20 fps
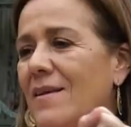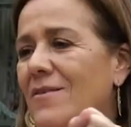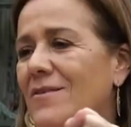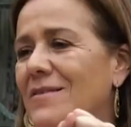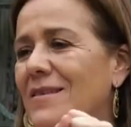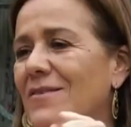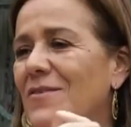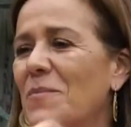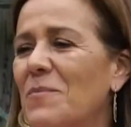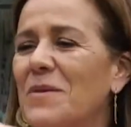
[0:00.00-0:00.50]
no
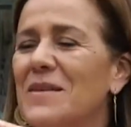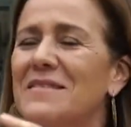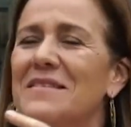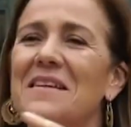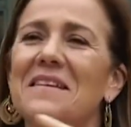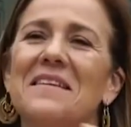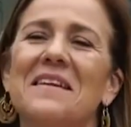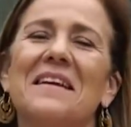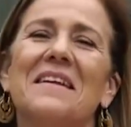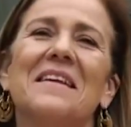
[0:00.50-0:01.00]
puede
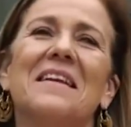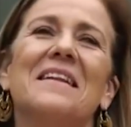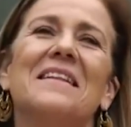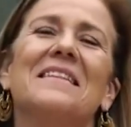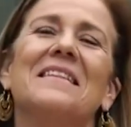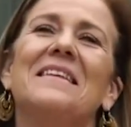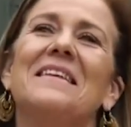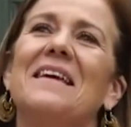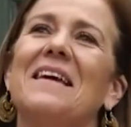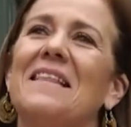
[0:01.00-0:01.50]
ser que en el
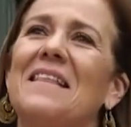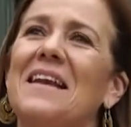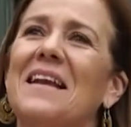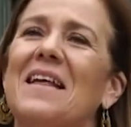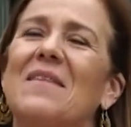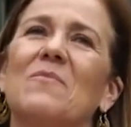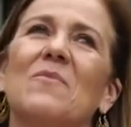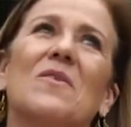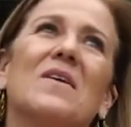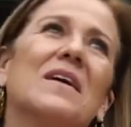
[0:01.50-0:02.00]
Día de
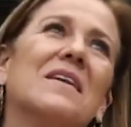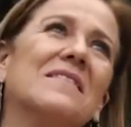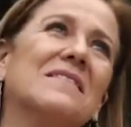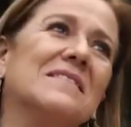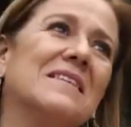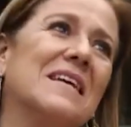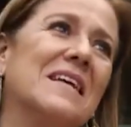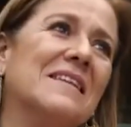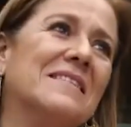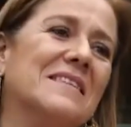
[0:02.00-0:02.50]
las Mujeres
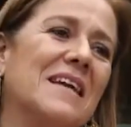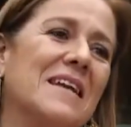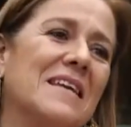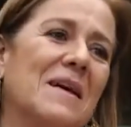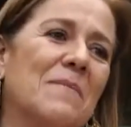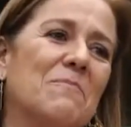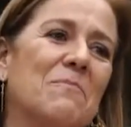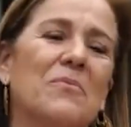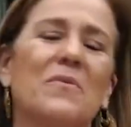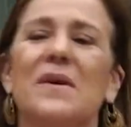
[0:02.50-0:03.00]
sí él se
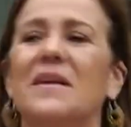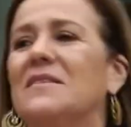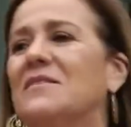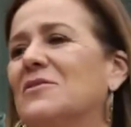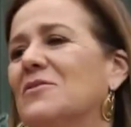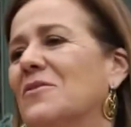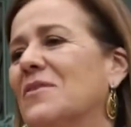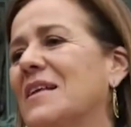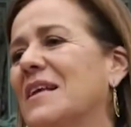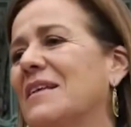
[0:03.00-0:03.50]
haya
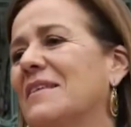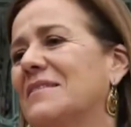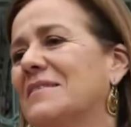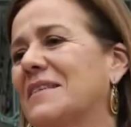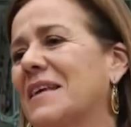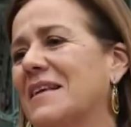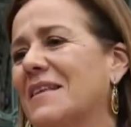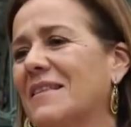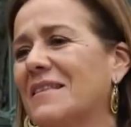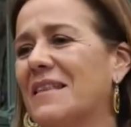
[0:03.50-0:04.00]
puesto del
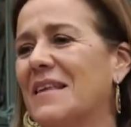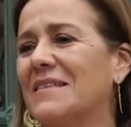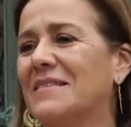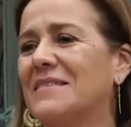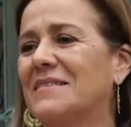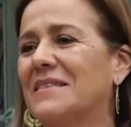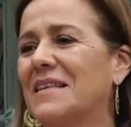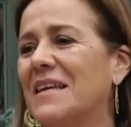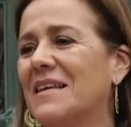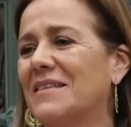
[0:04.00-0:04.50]
de
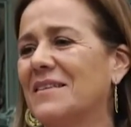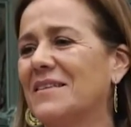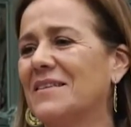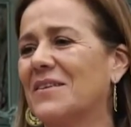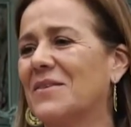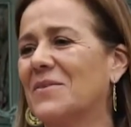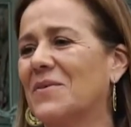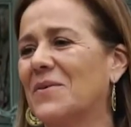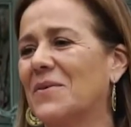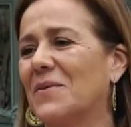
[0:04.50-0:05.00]

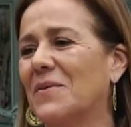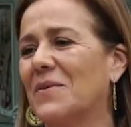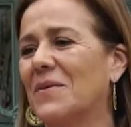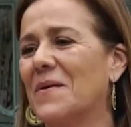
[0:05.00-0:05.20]
centro.